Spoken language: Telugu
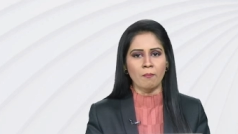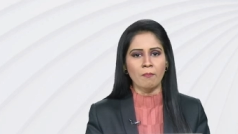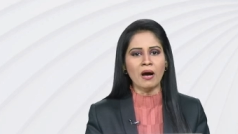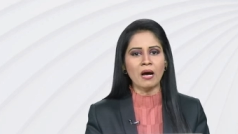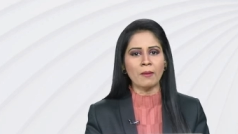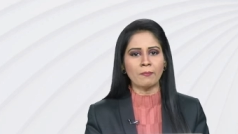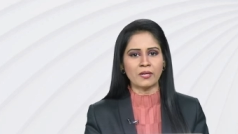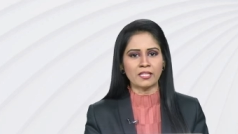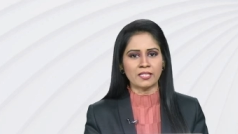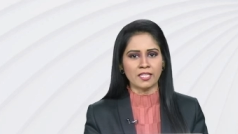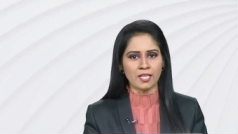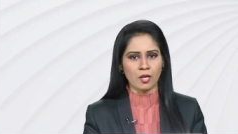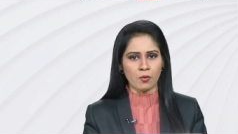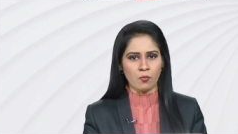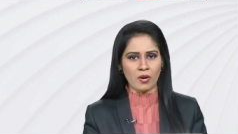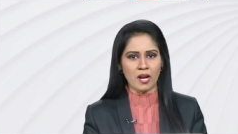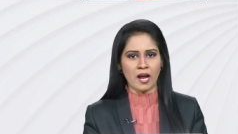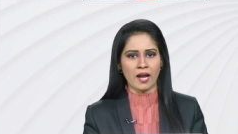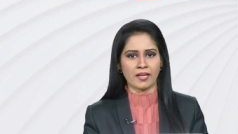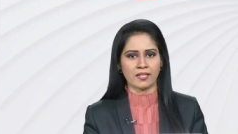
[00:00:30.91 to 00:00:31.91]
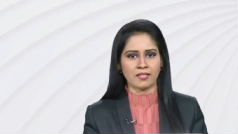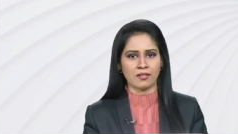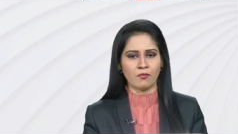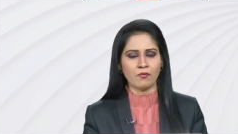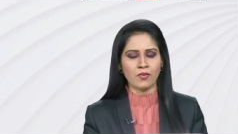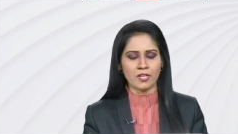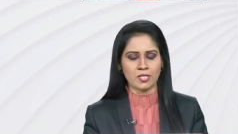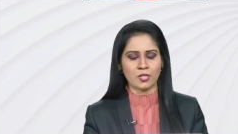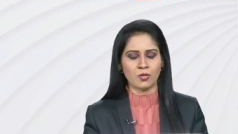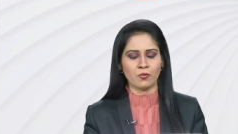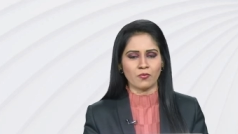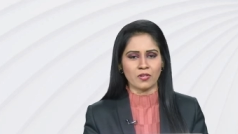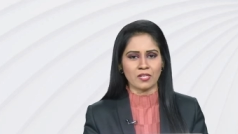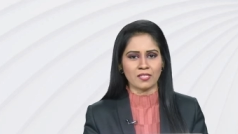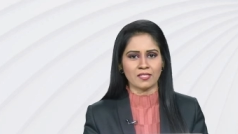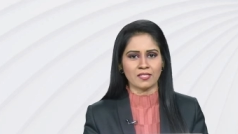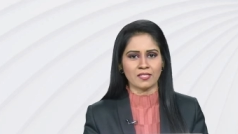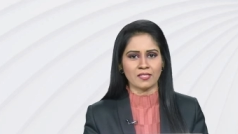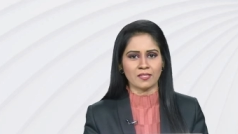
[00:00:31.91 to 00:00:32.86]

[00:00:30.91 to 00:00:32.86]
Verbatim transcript: మా ప్రతినిధి వినాయక్ ఫేస్ టు ఫేస్